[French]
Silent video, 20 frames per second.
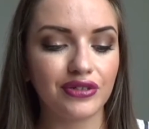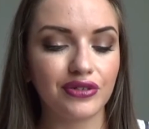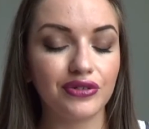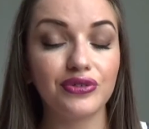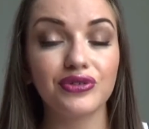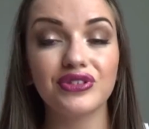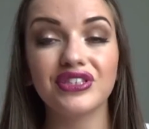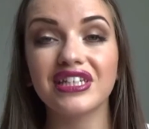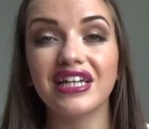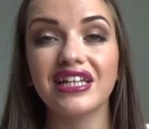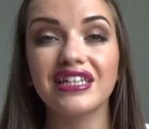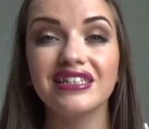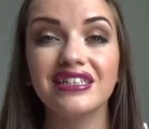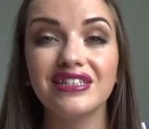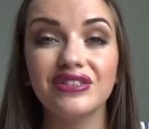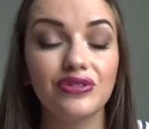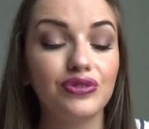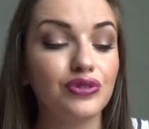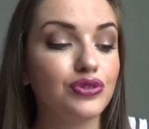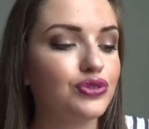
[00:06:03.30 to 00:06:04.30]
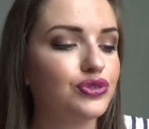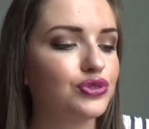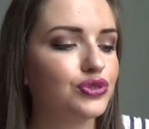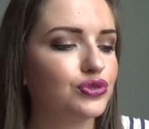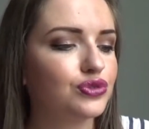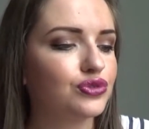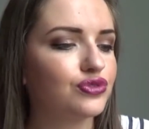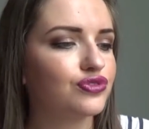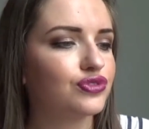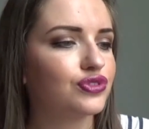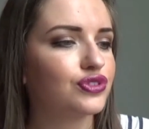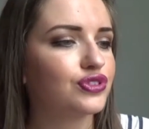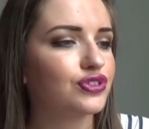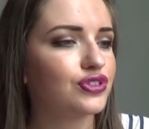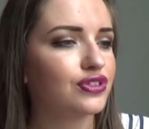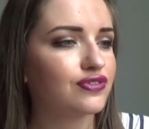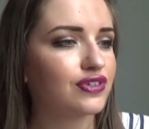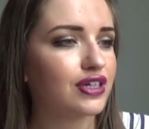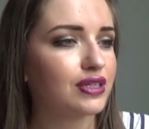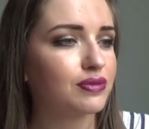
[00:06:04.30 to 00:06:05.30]
lequel des deux du coup
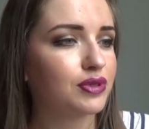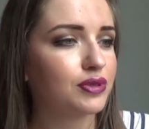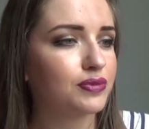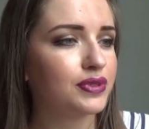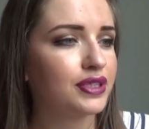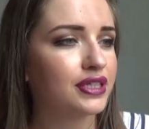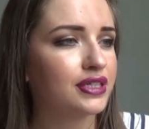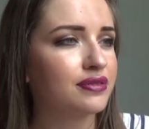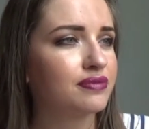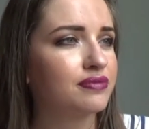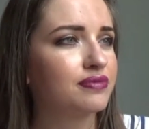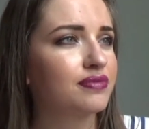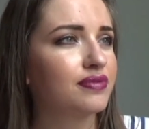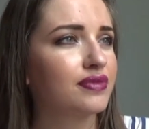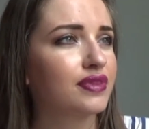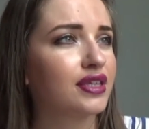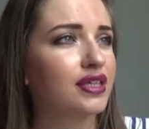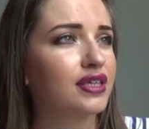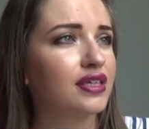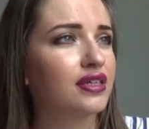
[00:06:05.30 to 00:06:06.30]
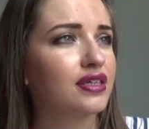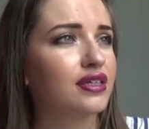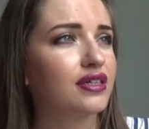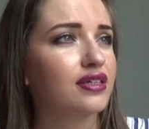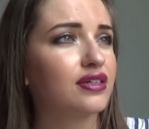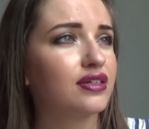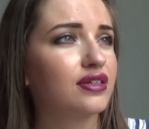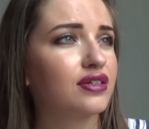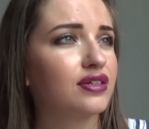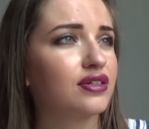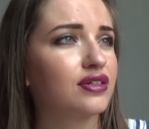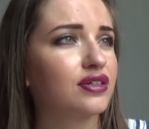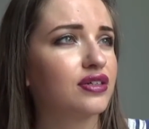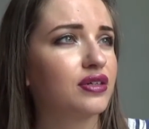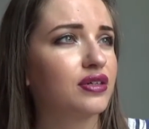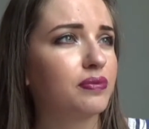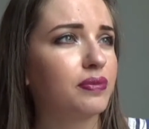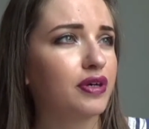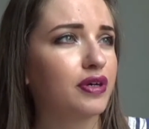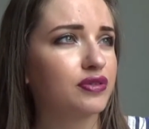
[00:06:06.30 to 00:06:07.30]
fonctionne vraiment bien.
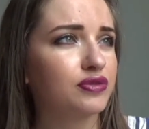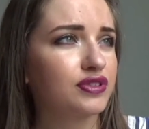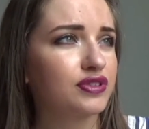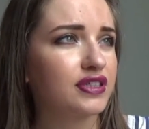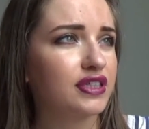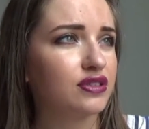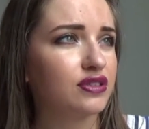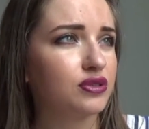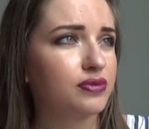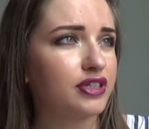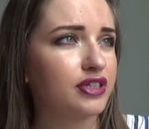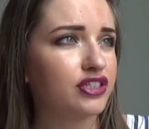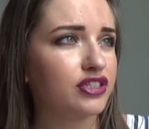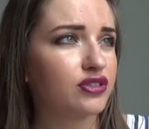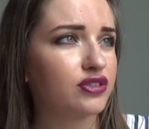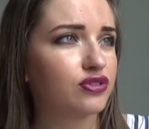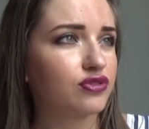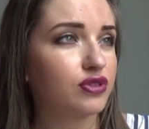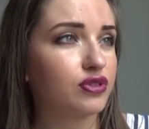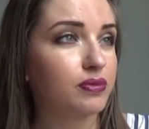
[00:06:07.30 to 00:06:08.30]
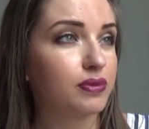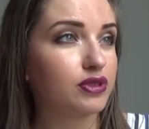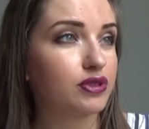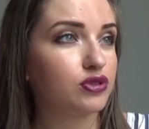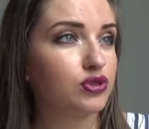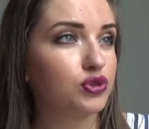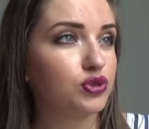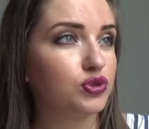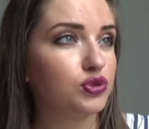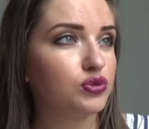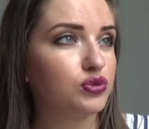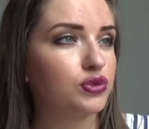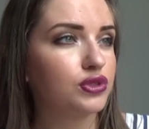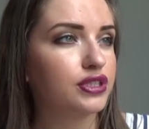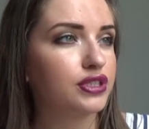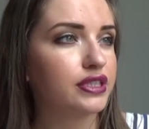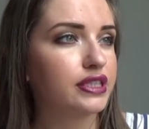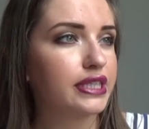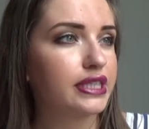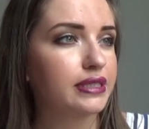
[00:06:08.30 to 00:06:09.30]
par contre ce qui est dommage c'est qu'on voit pas du tout où
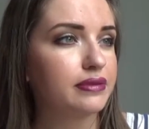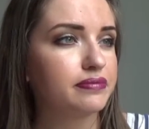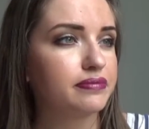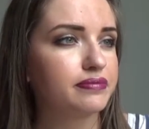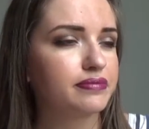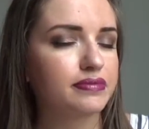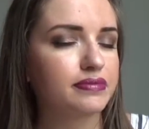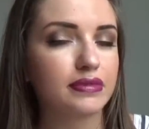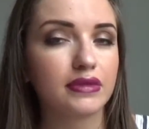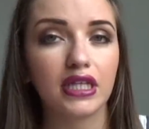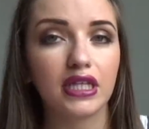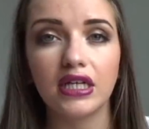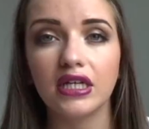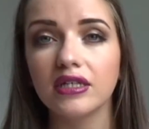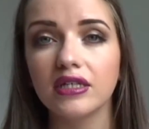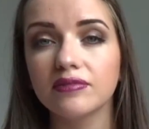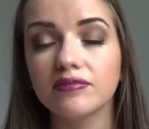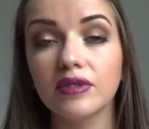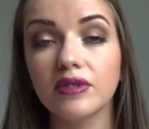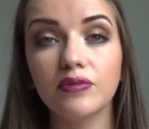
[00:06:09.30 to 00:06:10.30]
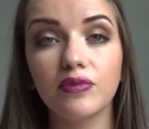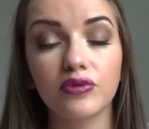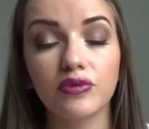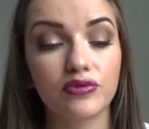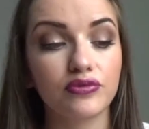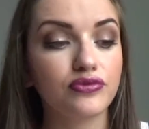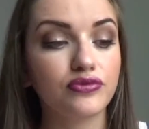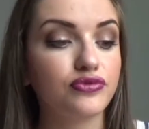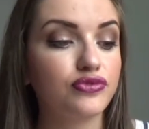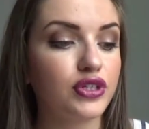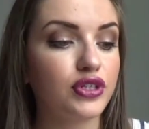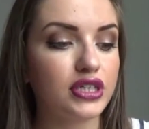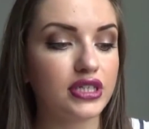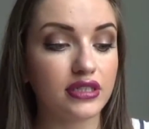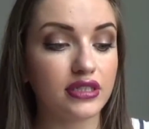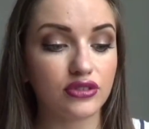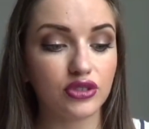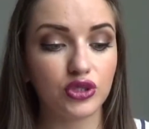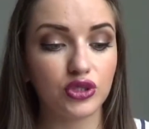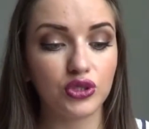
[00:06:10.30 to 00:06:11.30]
on en est. Mais bon,
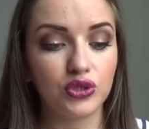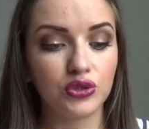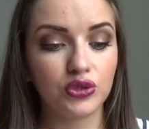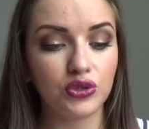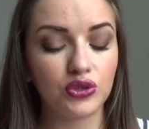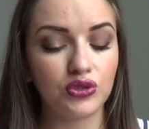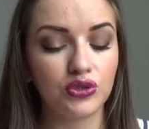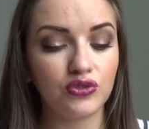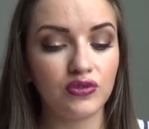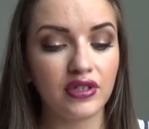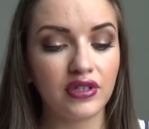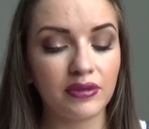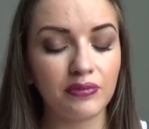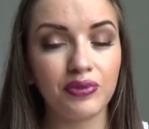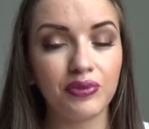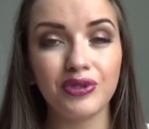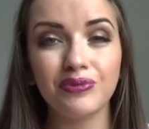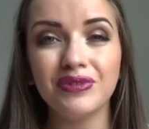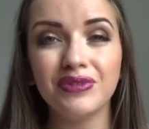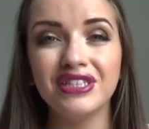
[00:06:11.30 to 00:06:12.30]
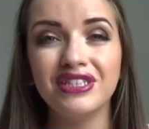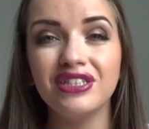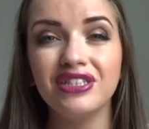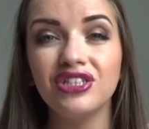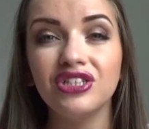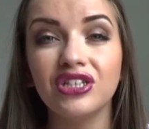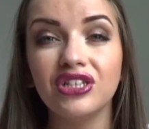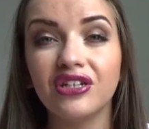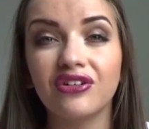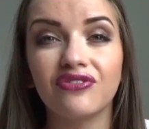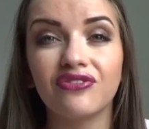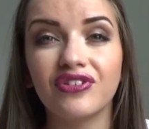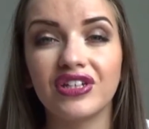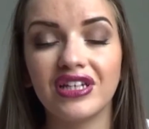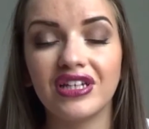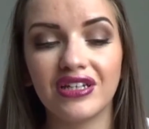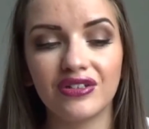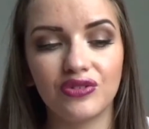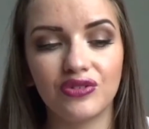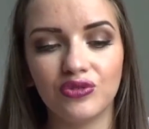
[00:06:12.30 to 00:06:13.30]
voilà, je suis un peu mitigée en
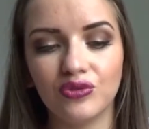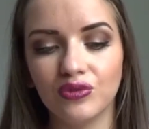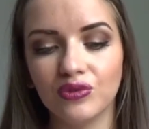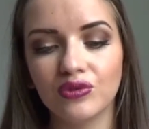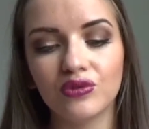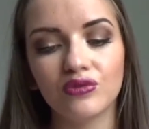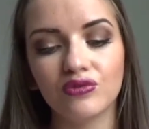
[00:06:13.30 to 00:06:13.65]
fait là-dessus.